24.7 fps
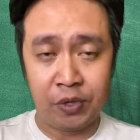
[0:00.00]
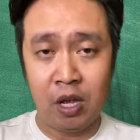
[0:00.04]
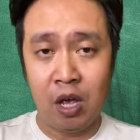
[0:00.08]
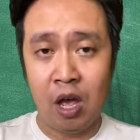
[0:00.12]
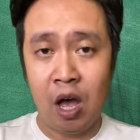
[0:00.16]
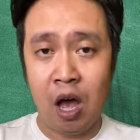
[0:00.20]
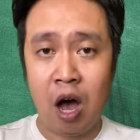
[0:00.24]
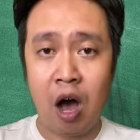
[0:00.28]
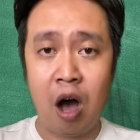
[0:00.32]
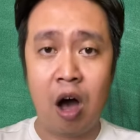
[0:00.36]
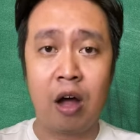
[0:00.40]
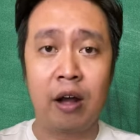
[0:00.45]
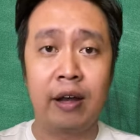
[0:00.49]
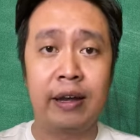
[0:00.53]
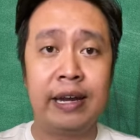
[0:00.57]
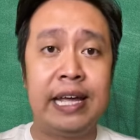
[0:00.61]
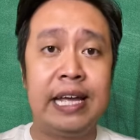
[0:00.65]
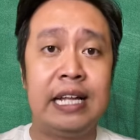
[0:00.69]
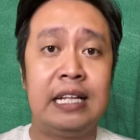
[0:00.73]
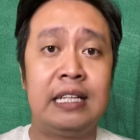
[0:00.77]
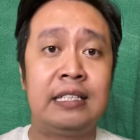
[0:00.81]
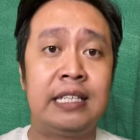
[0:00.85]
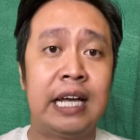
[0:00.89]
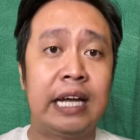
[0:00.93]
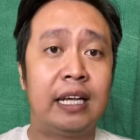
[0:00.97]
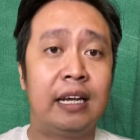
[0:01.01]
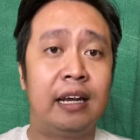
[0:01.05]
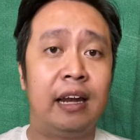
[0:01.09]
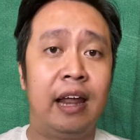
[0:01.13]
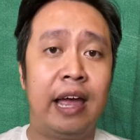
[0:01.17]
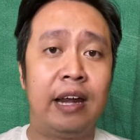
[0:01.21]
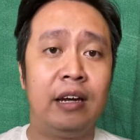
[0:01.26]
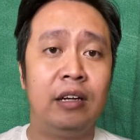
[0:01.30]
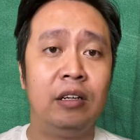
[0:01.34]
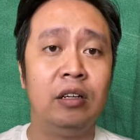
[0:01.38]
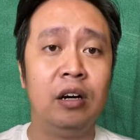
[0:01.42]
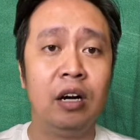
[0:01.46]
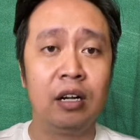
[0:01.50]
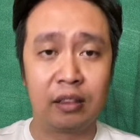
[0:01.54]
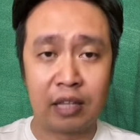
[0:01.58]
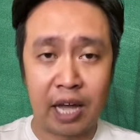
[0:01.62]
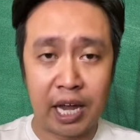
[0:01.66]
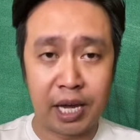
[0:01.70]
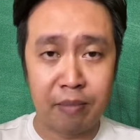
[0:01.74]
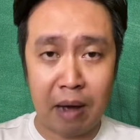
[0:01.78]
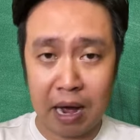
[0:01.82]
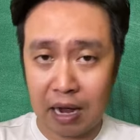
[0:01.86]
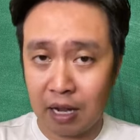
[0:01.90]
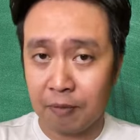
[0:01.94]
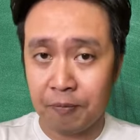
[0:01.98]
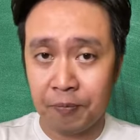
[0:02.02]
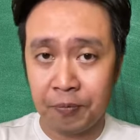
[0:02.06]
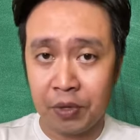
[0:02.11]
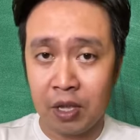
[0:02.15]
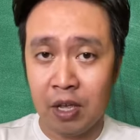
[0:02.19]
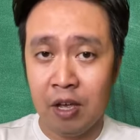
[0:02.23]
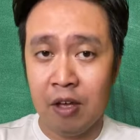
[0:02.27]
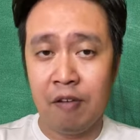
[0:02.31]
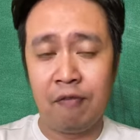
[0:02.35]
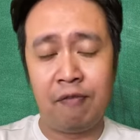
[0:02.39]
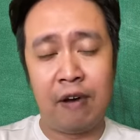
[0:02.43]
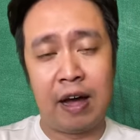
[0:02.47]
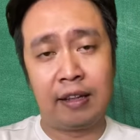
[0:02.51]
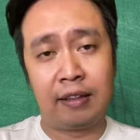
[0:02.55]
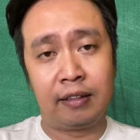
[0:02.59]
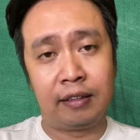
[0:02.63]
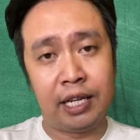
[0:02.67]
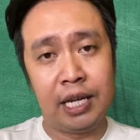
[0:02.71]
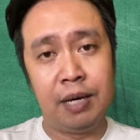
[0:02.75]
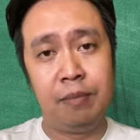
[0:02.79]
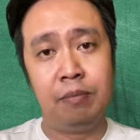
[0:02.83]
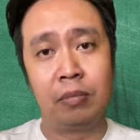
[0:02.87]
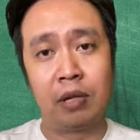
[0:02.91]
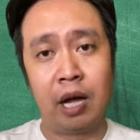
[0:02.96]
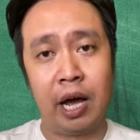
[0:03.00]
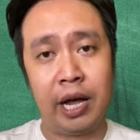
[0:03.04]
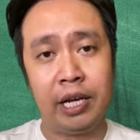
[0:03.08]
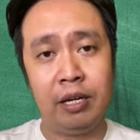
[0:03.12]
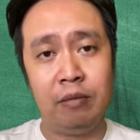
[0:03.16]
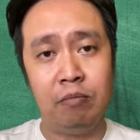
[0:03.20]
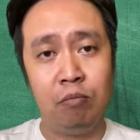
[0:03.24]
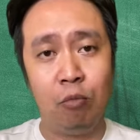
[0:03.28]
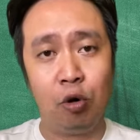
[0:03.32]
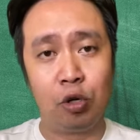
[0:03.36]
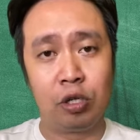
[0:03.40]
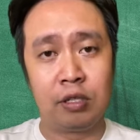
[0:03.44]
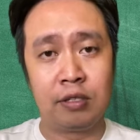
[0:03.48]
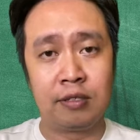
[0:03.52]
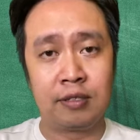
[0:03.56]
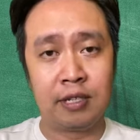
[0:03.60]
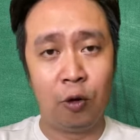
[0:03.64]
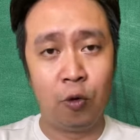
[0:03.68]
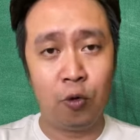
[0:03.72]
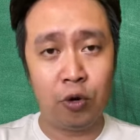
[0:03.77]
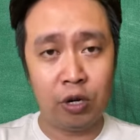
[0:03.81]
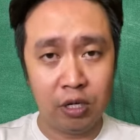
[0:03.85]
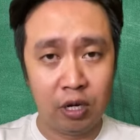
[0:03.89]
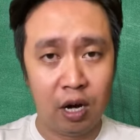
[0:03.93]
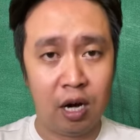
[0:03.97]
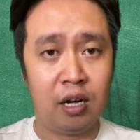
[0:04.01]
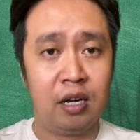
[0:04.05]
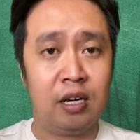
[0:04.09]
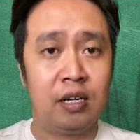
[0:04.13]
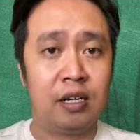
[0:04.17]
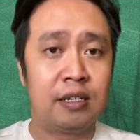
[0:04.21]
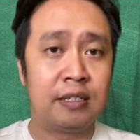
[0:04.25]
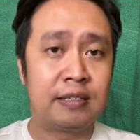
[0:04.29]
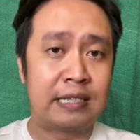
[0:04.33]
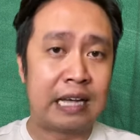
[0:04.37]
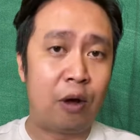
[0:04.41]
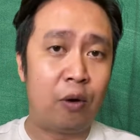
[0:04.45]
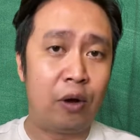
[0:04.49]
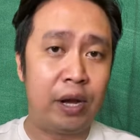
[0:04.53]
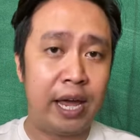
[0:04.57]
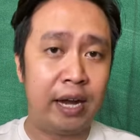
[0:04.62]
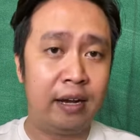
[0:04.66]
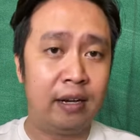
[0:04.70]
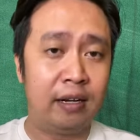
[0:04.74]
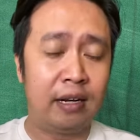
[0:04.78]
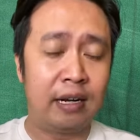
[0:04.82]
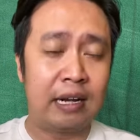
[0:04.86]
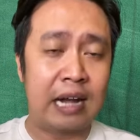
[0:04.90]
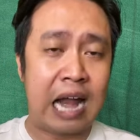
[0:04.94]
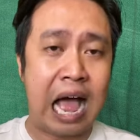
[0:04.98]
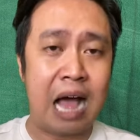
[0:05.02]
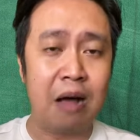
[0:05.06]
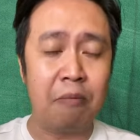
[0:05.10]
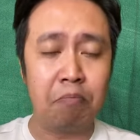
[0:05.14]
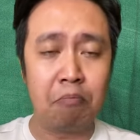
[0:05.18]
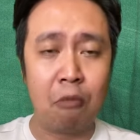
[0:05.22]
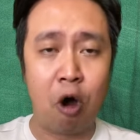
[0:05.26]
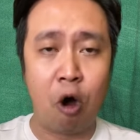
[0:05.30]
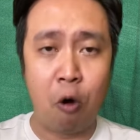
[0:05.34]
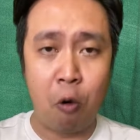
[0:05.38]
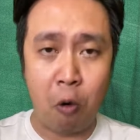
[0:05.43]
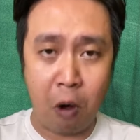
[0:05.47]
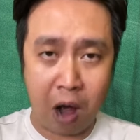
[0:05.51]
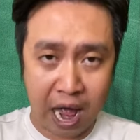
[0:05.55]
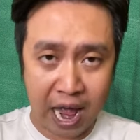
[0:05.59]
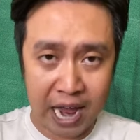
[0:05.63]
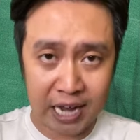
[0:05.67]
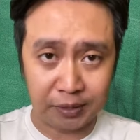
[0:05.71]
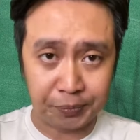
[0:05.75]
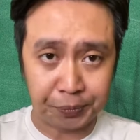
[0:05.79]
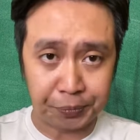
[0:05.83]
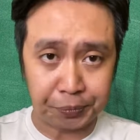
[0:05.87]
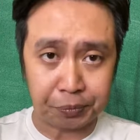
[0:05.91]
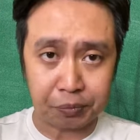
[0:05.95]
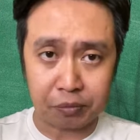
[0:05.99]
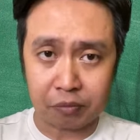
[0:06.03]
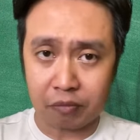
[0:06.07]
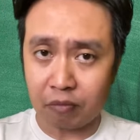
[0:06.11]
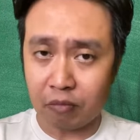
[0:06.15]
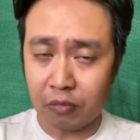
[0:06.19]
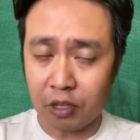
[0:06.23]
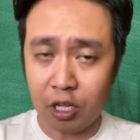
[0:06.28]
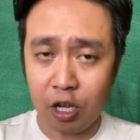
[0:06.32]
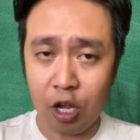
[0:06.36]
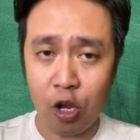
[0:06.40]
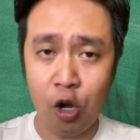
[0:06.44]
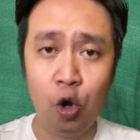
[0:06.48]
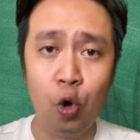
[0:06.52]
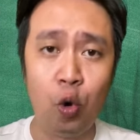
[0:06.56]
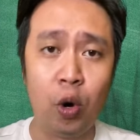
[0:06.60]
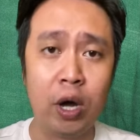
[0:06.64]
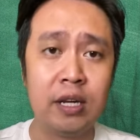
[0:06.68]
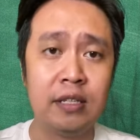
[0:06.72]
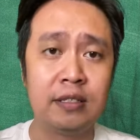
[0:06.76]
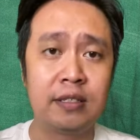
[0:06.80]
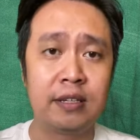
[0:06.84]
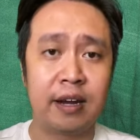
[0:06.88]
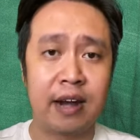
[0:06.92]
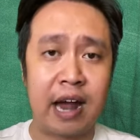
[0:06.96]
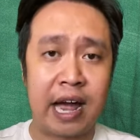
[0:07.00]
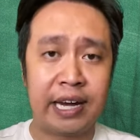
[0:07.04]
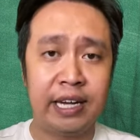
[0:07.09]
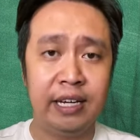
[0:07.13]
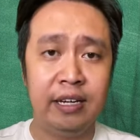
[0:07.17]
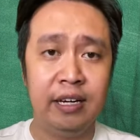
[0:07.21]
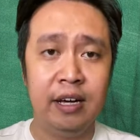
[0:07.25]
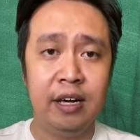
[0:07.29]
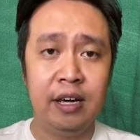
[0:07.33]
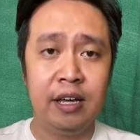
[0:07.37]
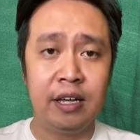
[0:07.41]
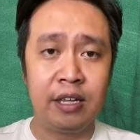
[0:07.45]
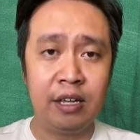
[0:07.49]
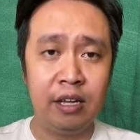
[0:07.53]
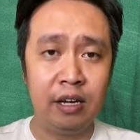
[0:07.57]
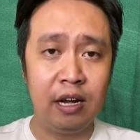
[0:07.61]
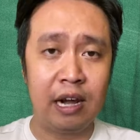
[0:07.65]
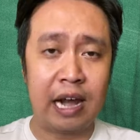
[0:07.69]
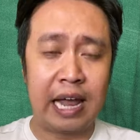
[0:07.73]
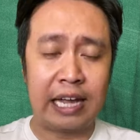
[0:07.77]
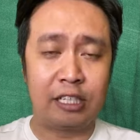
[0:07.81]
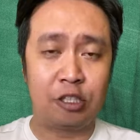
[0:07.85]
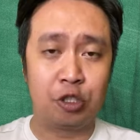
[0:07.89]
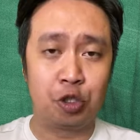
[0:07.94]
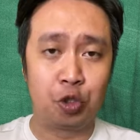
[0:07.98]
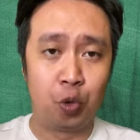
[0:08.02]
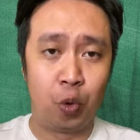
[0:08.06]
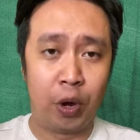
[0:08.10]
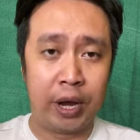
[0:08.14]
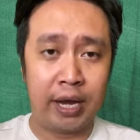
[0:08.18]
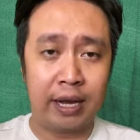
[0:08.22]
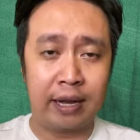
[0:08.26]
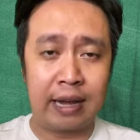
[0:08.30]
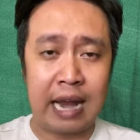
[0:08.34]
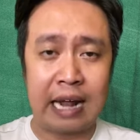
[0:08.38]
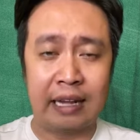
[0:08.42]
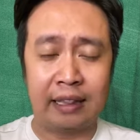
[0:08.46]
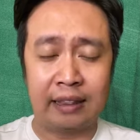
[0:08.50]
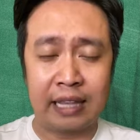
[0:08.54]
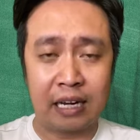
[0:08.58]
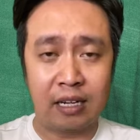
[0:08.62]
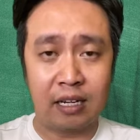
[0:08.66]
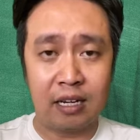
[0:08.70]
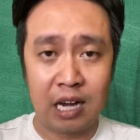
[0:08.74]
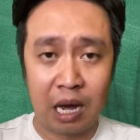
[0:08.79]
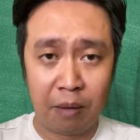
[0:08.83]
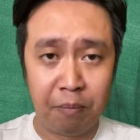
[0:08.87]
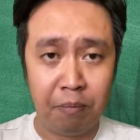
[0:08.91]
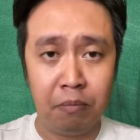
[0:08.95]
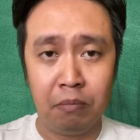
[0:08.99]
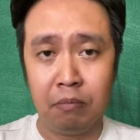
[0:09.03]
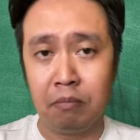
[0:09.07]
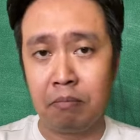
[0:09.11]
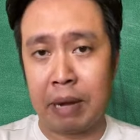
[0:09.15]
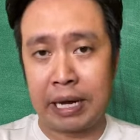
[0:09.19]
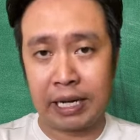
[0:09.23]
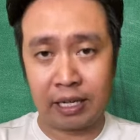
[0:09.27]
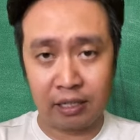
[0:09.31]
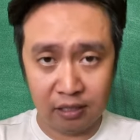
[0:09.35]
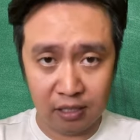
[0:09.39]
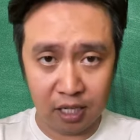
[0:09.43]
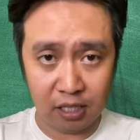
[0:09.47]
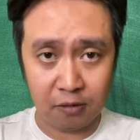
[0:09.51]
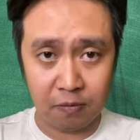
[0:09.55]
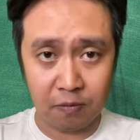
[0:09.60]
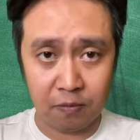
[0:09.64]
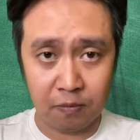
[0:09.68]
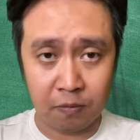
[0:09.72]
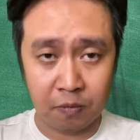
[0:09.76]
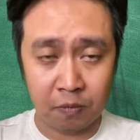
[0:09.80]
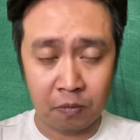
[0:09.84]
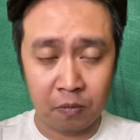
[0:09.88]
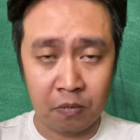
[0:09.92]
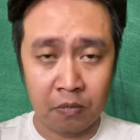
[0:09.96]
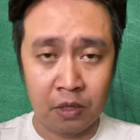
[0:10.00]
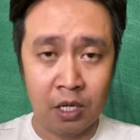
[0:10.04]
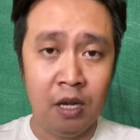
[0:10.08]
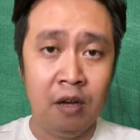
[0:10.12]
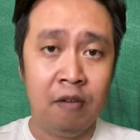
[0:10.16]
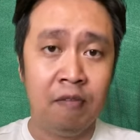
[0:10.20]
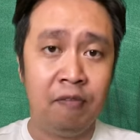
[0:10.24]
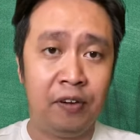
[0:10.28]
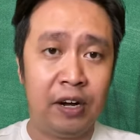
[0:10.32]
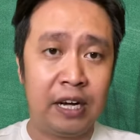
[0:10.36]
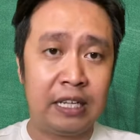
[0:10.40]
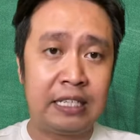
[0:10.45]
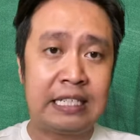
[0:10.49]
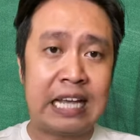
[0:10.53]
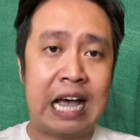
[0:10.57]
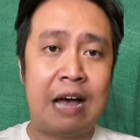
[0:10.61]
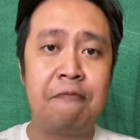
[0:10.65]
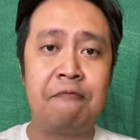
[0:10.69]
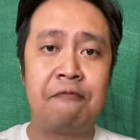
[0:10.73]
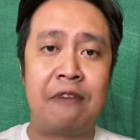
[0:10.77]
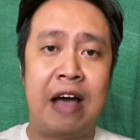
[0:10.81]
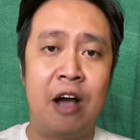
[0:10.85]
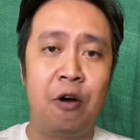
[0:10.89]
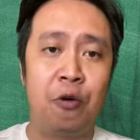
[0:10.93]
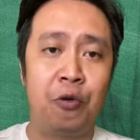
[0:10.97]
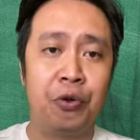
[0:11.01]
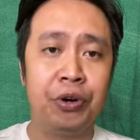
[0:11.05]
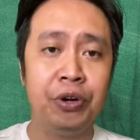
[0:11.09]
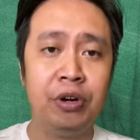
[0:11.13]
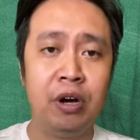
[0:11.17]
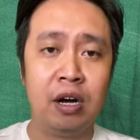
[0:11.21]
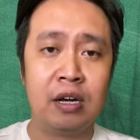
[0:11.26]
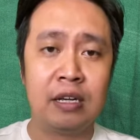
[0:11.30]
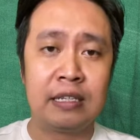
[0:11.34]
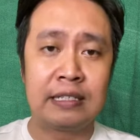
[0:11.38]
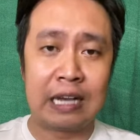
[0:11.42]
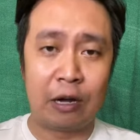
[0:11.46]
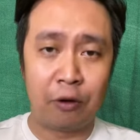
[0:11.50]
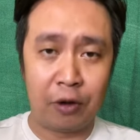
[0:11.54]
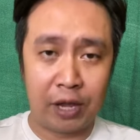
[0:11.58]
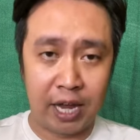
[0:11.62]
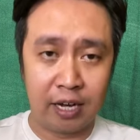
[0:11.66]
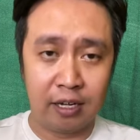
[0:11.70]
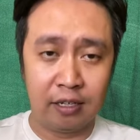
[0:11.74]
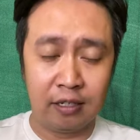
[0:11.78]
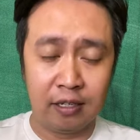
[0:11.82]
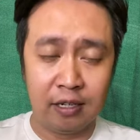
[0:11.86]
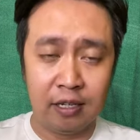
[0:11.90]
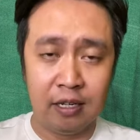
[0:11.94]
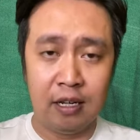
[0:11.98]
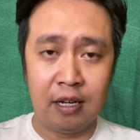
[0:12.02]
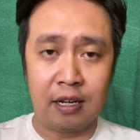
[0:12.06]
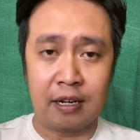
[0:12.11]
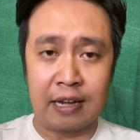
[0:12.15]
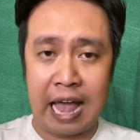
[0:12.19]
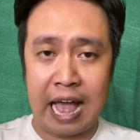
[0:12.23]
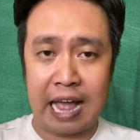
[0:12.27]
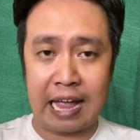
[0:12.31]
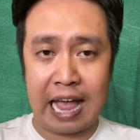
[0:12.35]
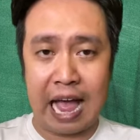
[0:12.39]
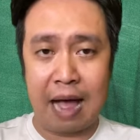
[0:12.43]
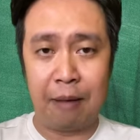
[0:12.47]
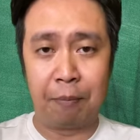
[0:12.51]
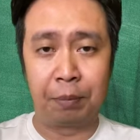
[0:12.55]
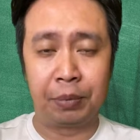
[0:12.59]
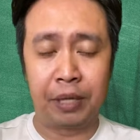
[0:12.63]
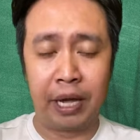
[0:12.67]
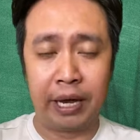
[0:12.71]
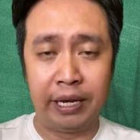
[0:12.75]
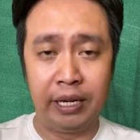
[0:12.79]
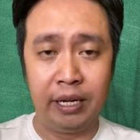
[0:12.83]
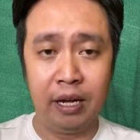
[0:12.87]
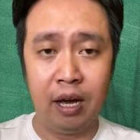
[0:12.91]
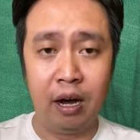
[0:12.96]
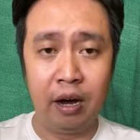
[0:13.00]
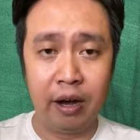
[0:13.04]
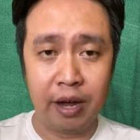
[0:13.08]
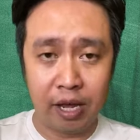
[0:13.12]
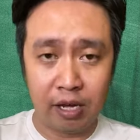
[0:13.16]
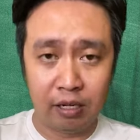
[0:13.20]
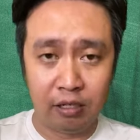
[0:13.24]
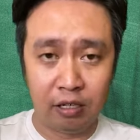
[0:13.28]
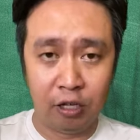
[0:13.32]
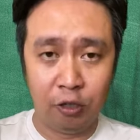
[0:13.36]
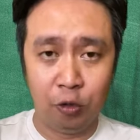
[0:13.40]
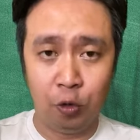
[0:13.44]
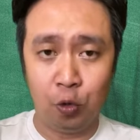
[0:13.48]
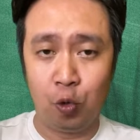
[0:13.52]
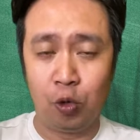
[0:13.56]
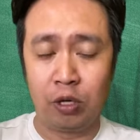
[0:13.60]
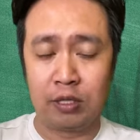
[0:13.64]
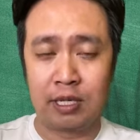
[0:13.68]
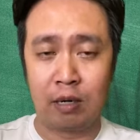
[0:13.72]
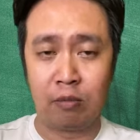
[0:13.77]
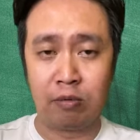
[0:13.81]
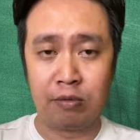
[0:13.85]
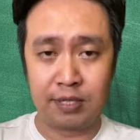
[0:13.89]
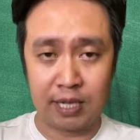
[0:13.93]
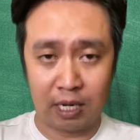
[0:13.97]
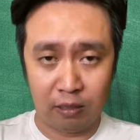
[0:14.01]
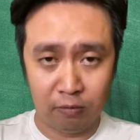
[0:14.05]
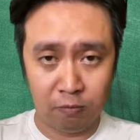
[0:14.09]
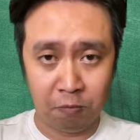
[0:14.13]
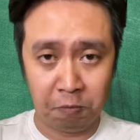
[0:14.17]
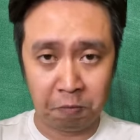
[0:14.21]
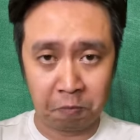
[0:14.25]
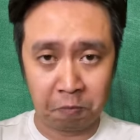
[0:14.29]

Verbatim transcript: Họ đi trách lên hướng Tây Bắc và tìm thấy một dấu đường giao liên đã bỏ hóa. Luôn dưới đáy, những lạch suối đã tắt ngấm mạch nước. Vừa chạm vào đường giao liên, đã cảm thấy hơi hướng của dòng sông.